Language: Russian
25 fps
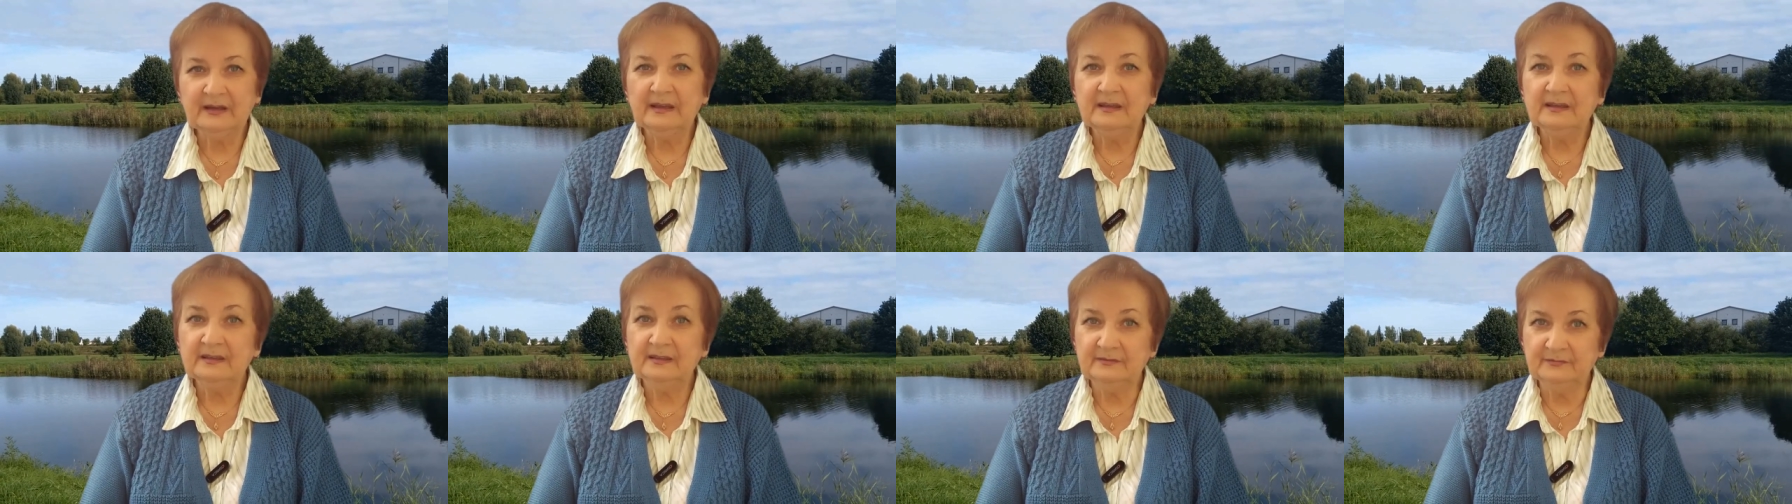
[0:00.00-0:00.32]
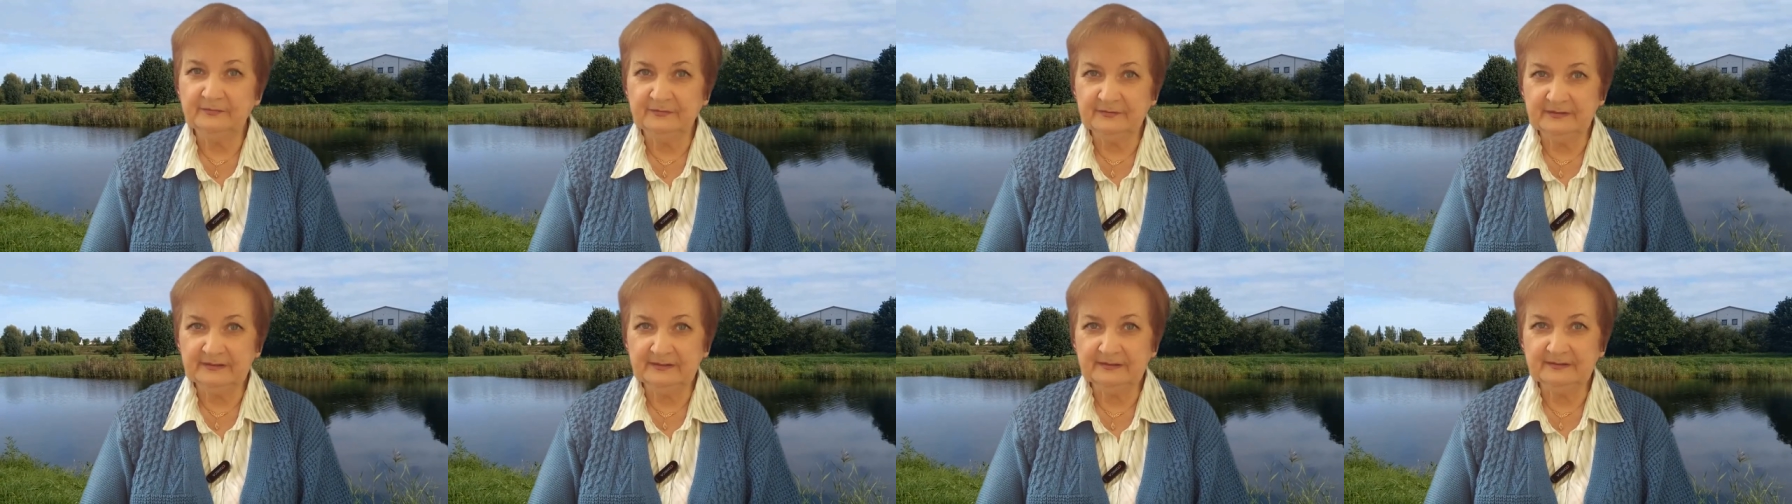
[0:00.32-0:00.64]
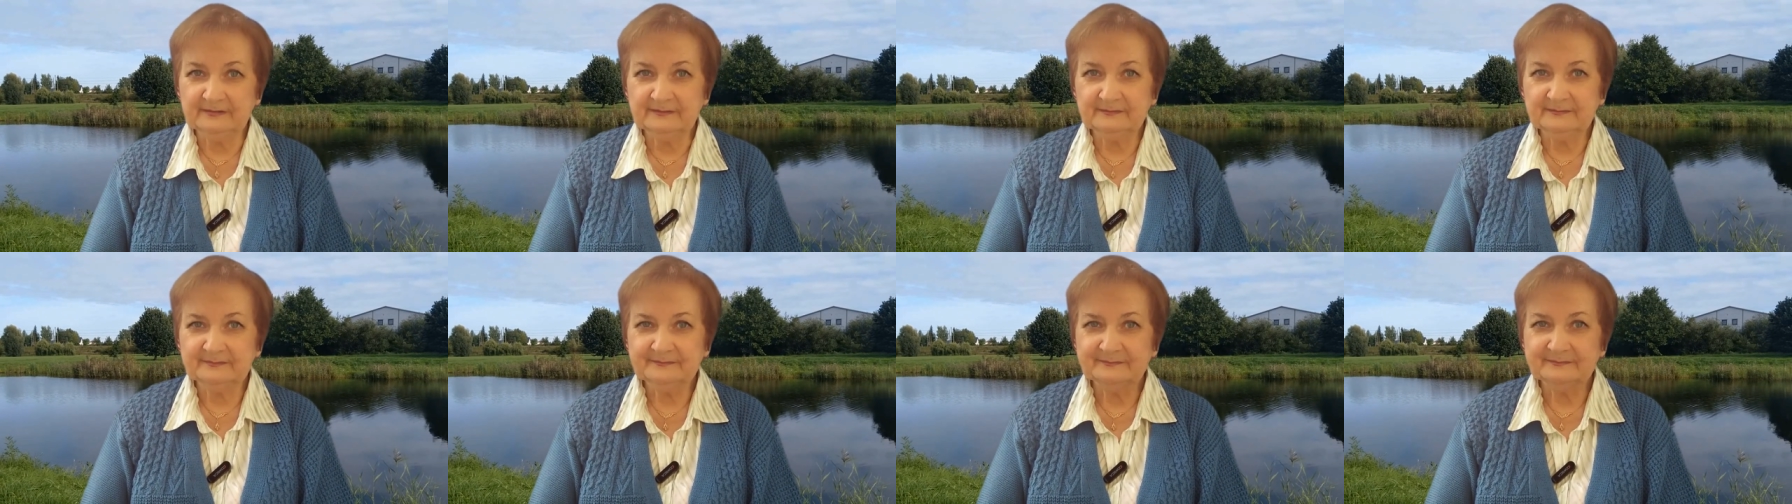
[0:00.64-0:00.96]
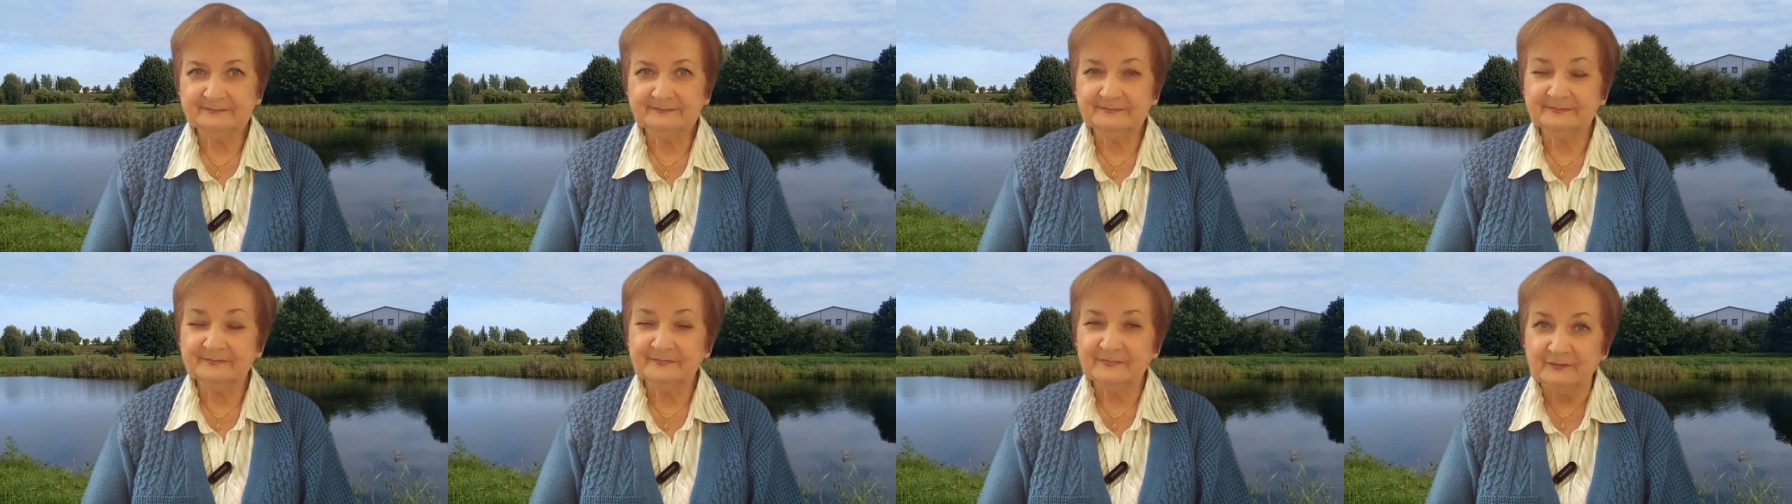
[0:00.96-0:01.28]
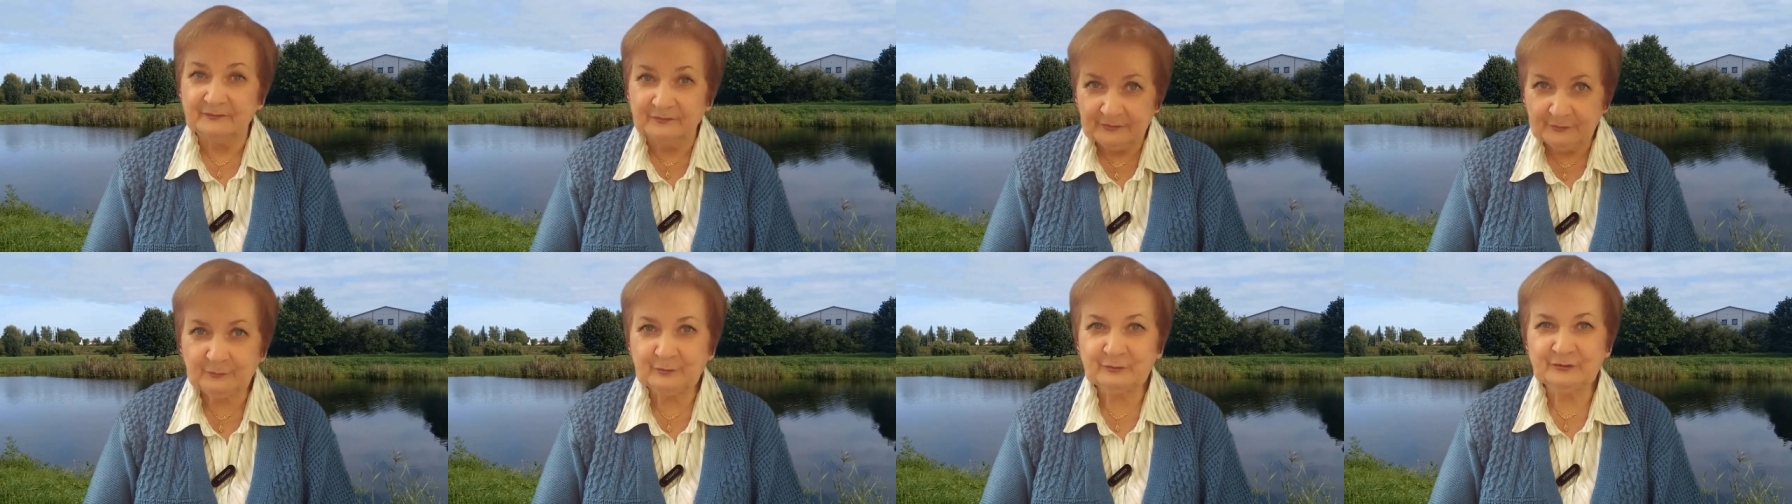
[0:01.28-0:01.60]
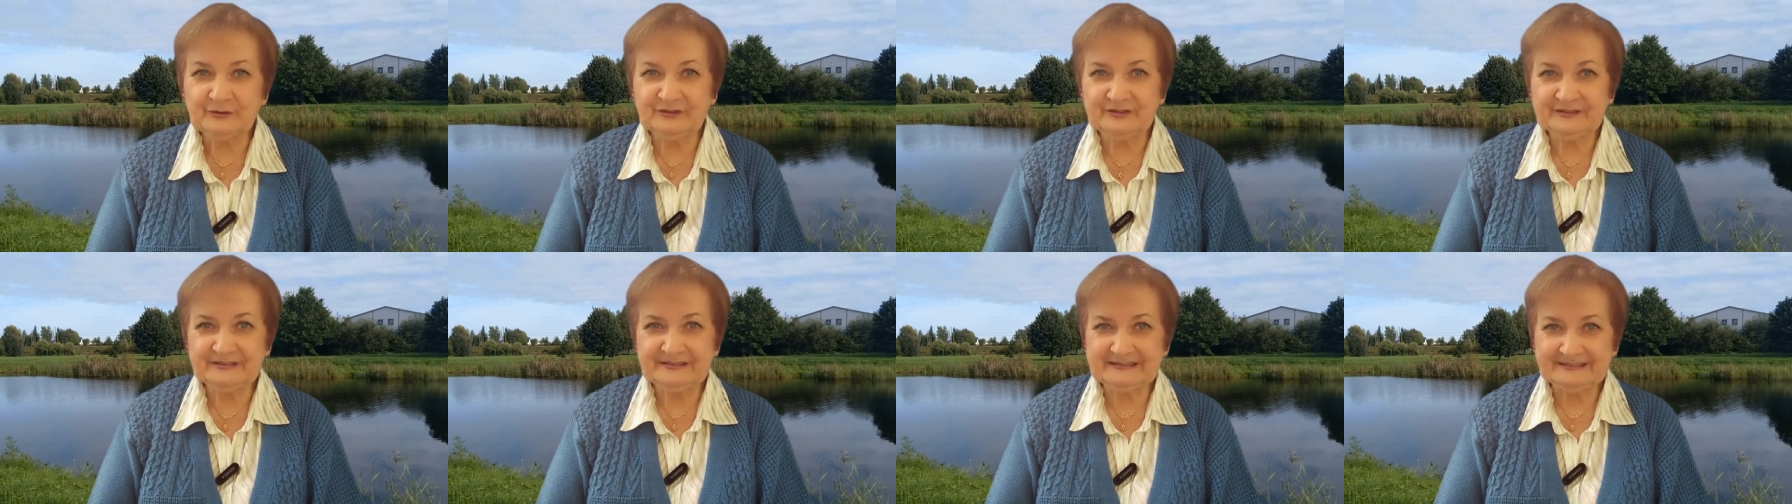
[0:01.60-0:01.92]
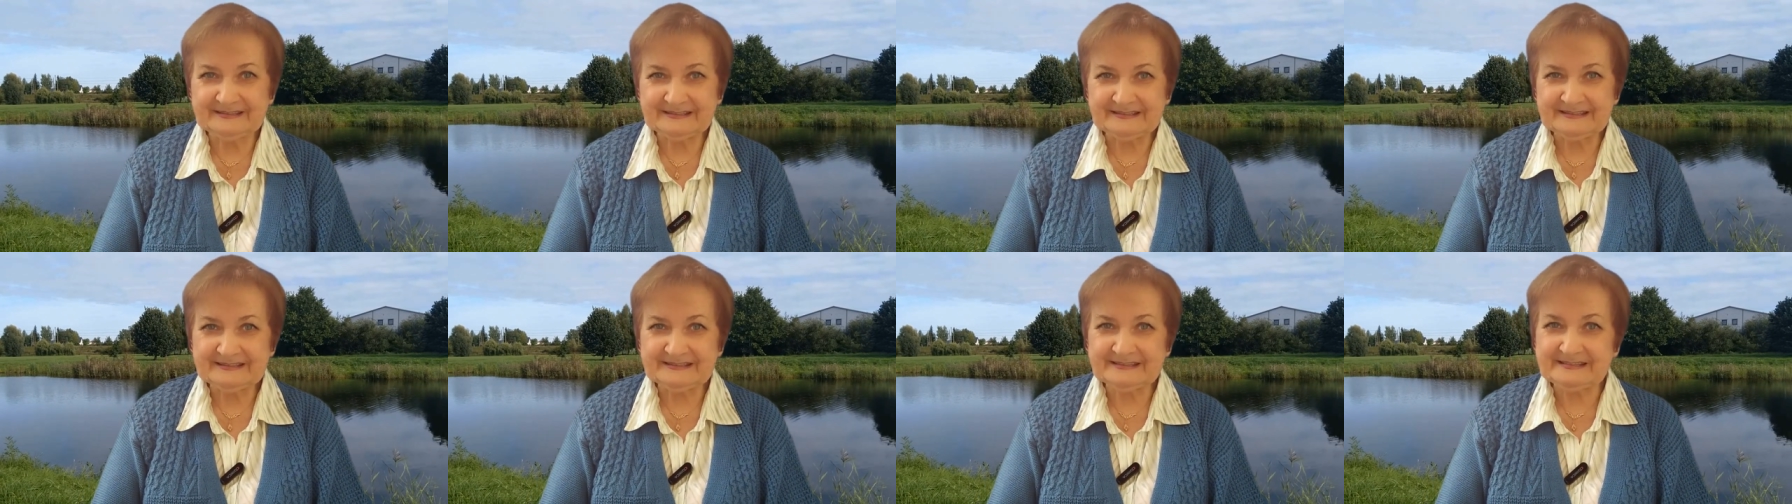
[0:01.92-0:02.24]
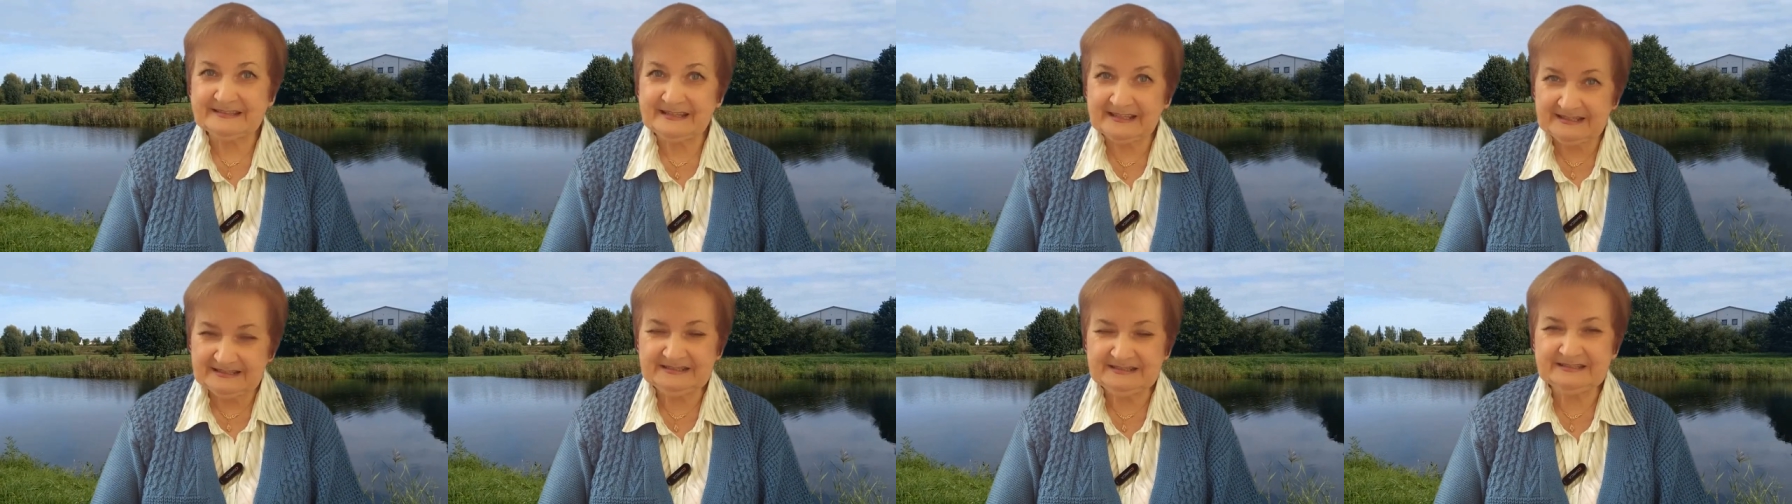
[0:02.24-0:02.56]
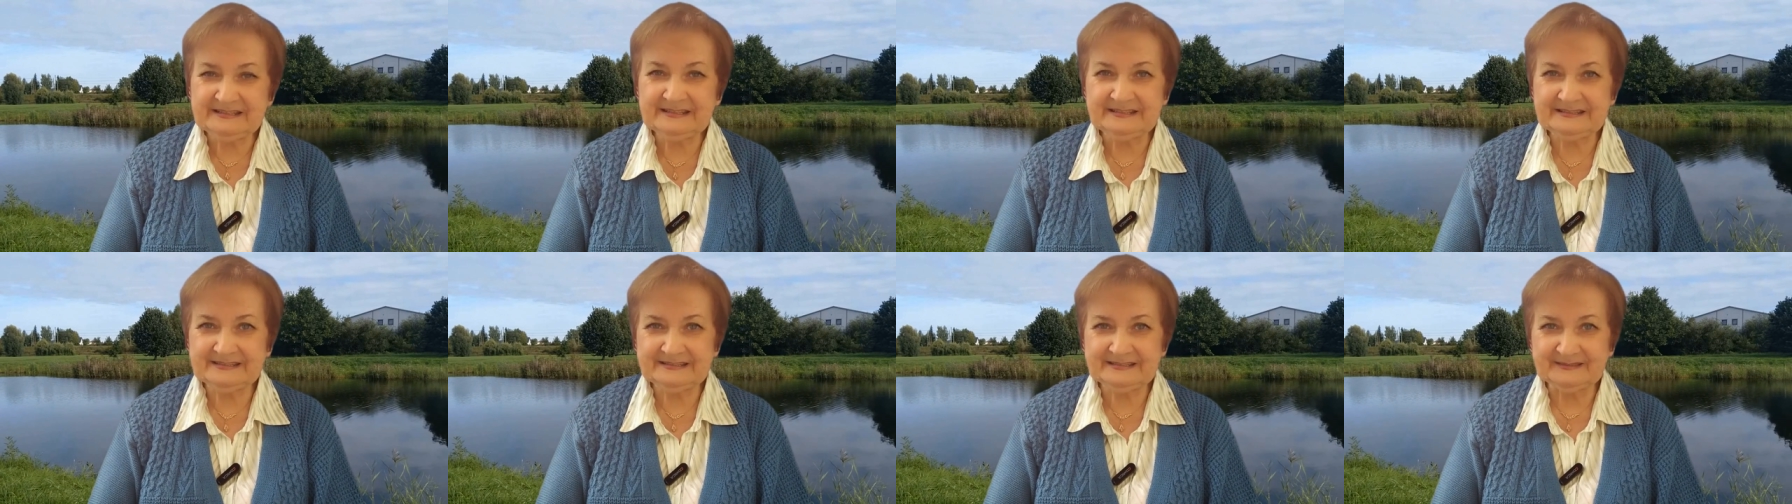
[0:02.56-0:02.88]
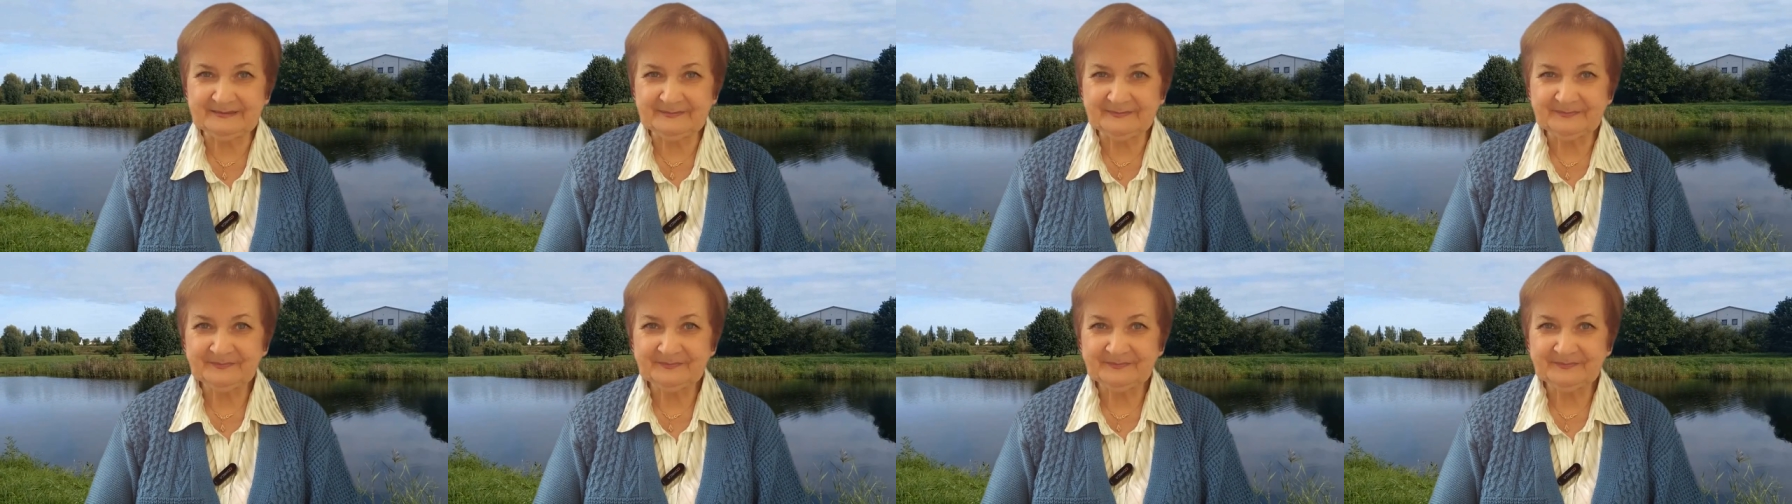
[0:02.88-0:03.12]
И вы выучите, сдадите.